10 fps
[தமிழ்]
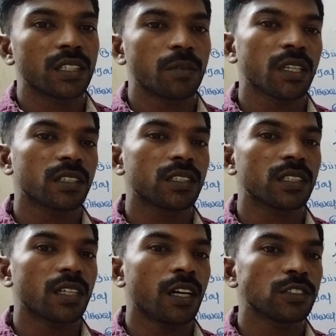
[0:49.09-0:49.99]
நம்மளுக்கு
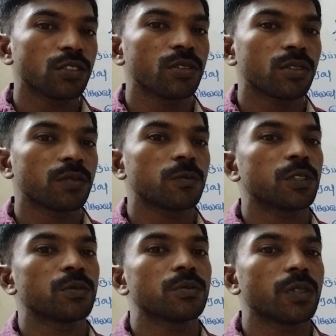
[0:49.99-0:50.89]
ராஜயோகம்
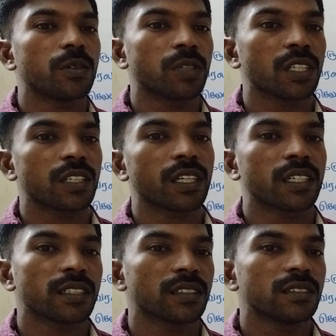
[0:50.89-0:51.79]
வரும்
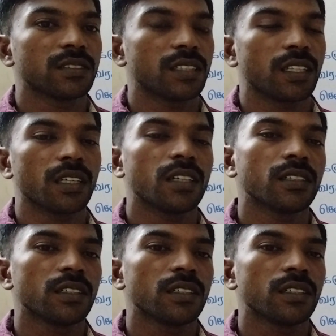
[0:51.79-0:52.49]
அப்படிங்கிறாங்க சரியா